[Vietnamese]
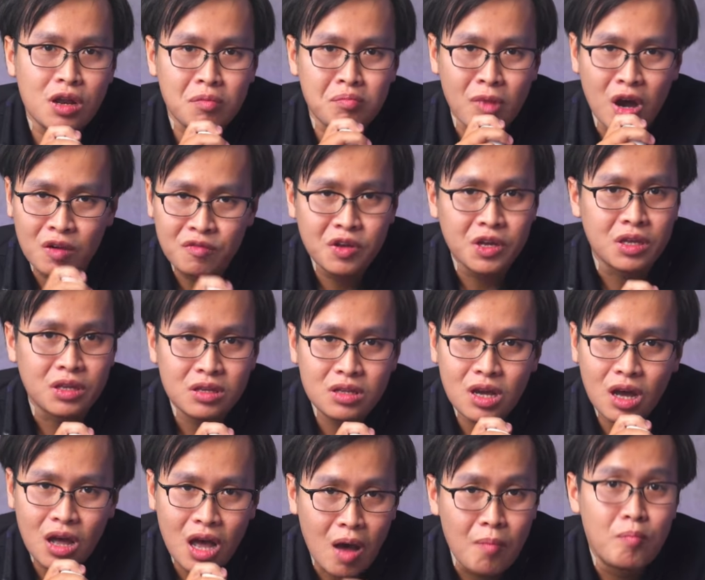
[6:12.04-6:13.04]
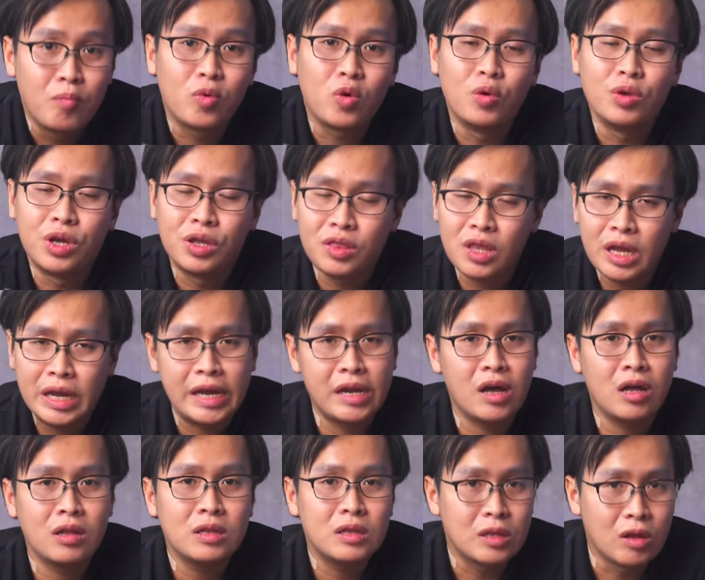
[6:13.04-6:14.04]
Bởi vì chất âm của những tai nghe
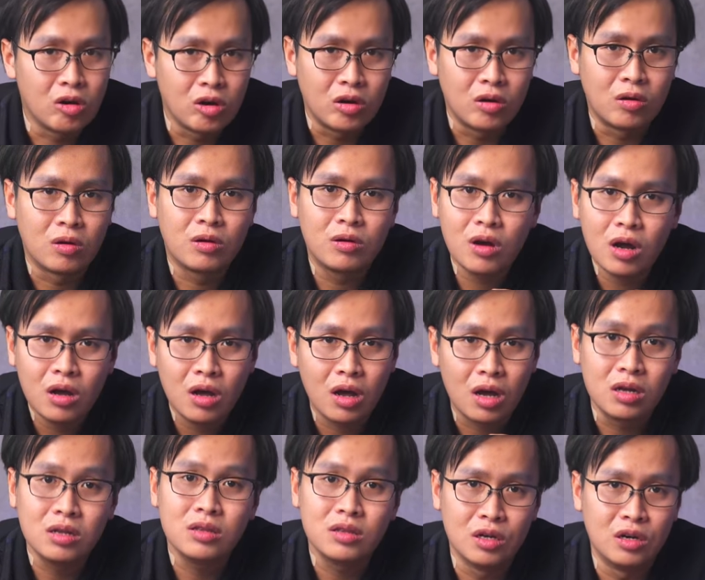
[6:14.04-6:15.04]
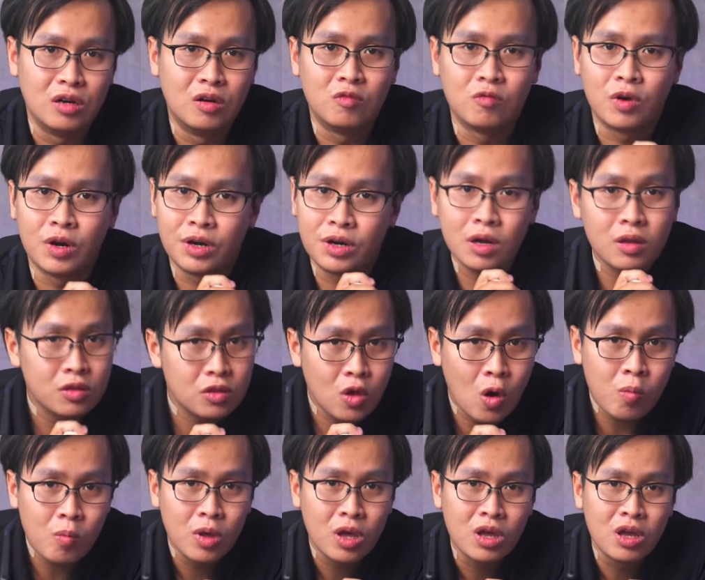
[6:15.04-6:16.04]
đó thường rất ấn tượng và rất
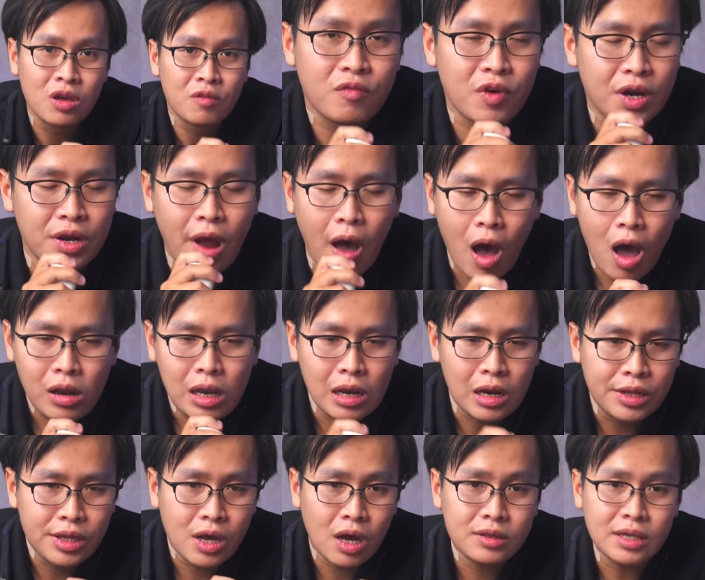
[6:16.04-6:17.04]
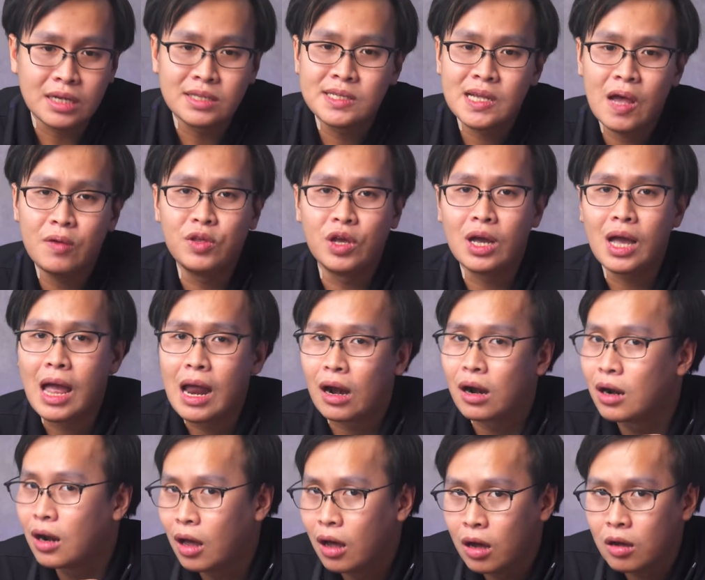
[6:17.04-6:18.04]
tốt. Và đó là lý do tại sao những
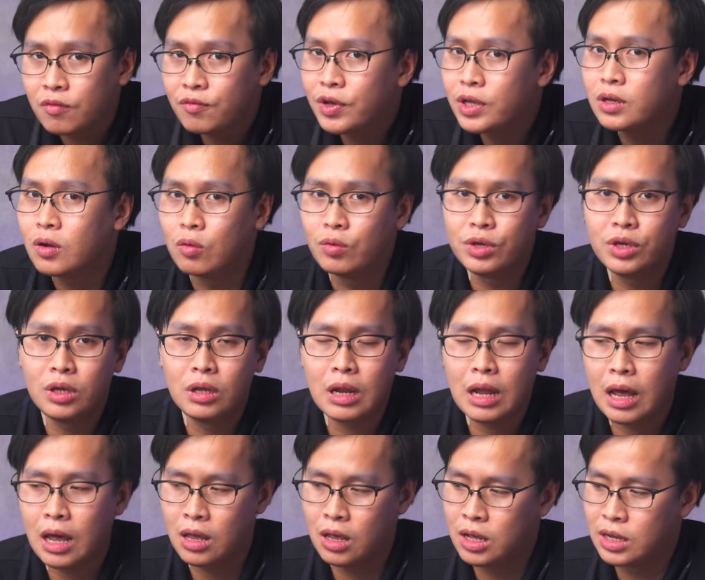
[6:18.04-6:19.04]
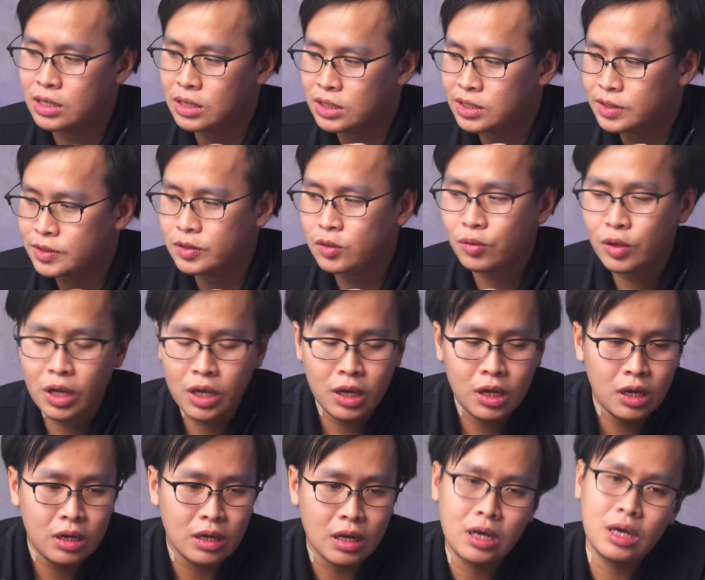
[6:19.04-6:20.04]
hãng lớn, ví dụ như là
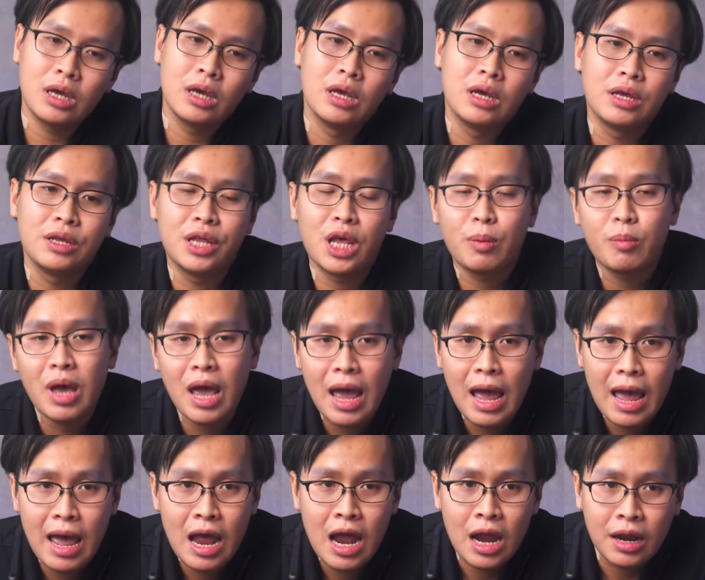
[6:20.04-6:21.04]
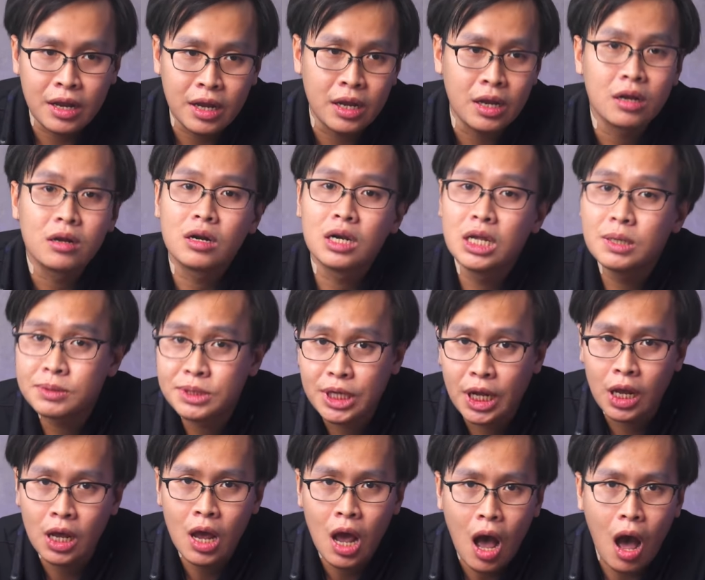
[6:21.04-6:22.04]
Sony này, Yamaha này, Klipsch
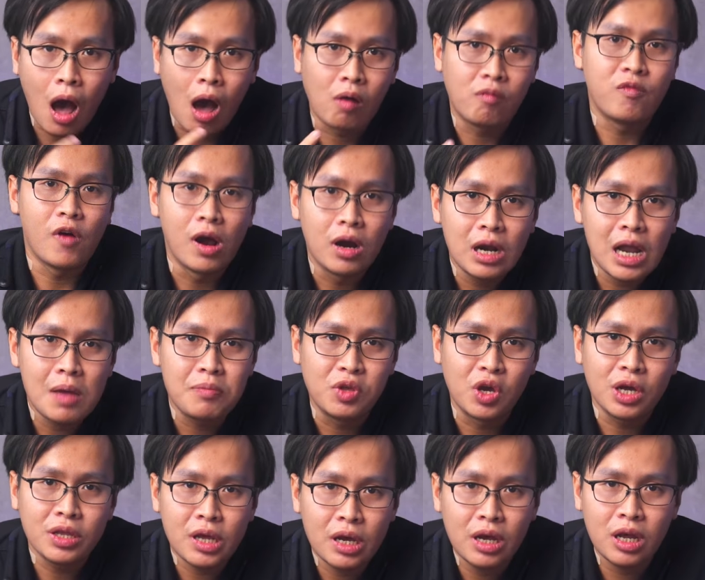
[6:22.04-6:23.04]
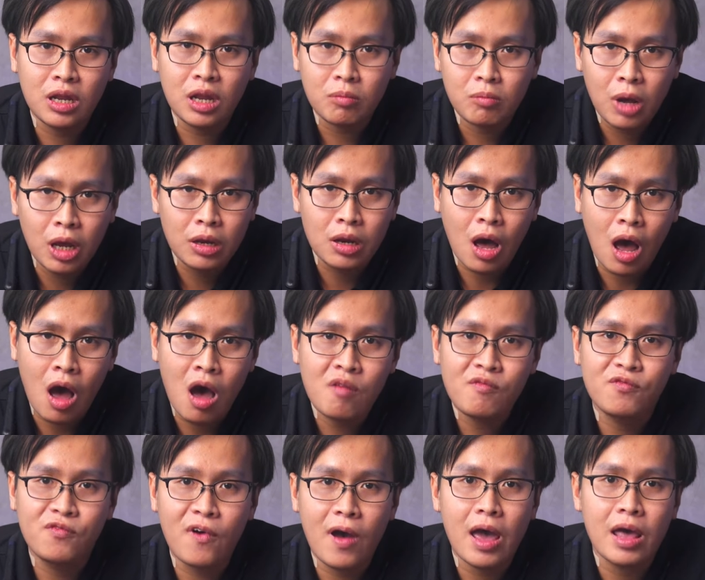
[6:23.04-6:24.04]
này, họ vẫn là những cái tai nghe neckband đó
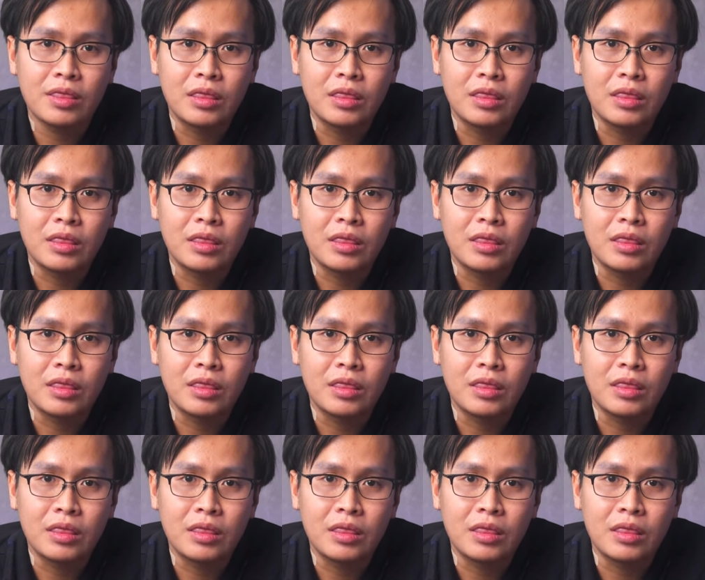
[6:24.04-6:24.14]
và